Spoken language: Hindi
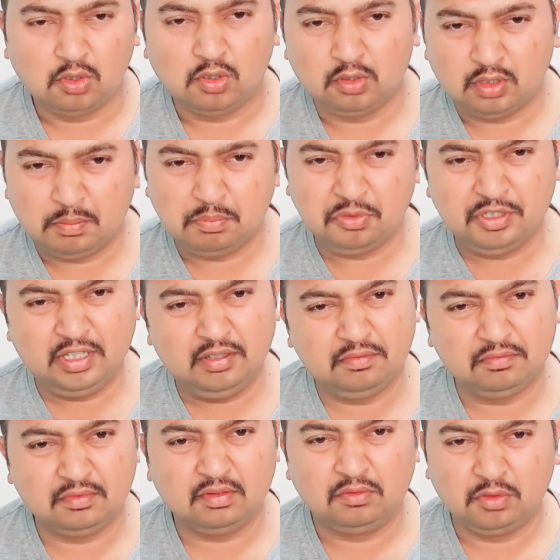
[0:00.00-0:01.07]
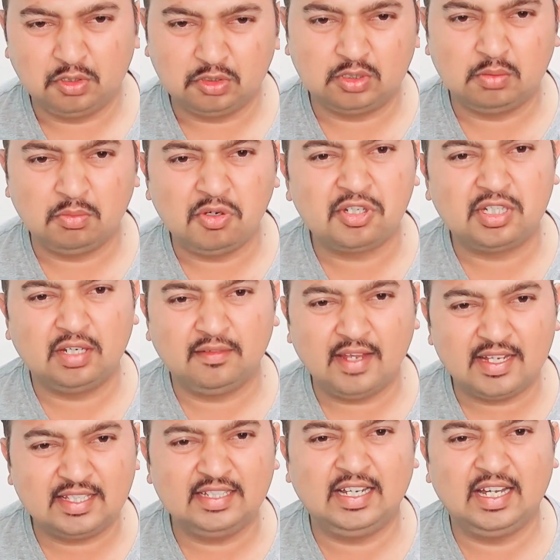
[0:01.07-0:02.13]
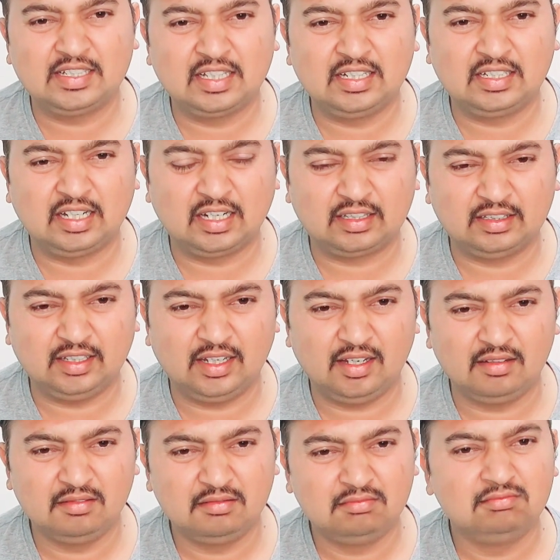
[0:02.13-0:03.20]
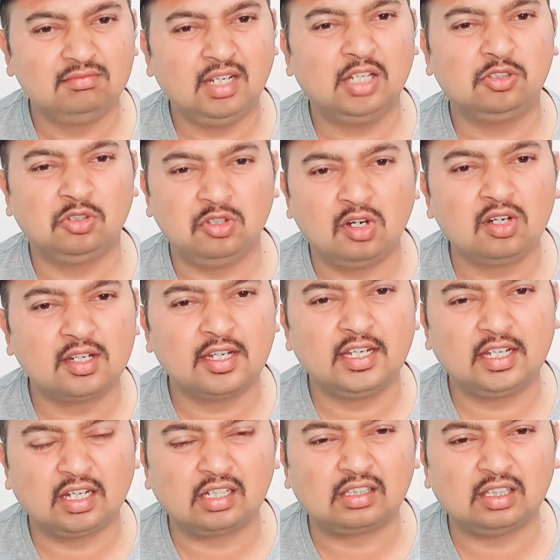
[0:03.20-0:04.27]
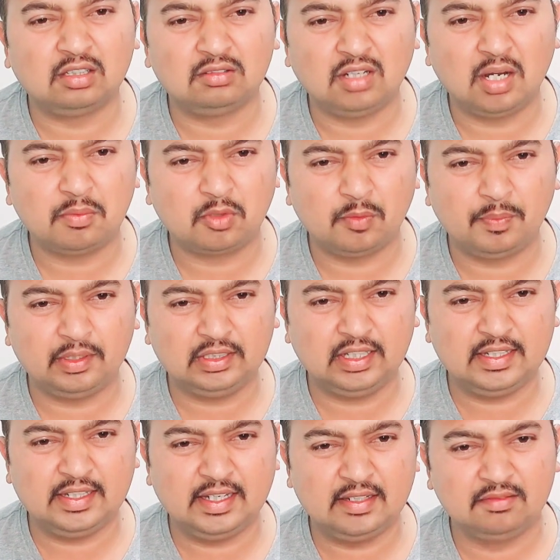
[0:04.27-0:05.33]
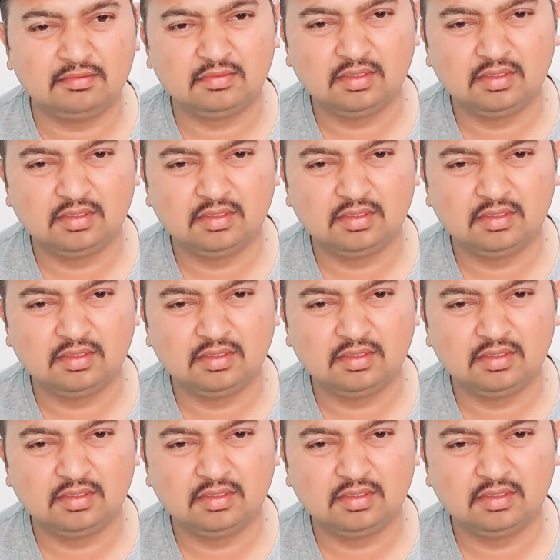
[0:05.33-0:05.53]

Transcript: ओहो अबू जी वो तो मुझसे वैसे ही हसद करता है मैं तो नौकरी करता हूं आपको पता ही है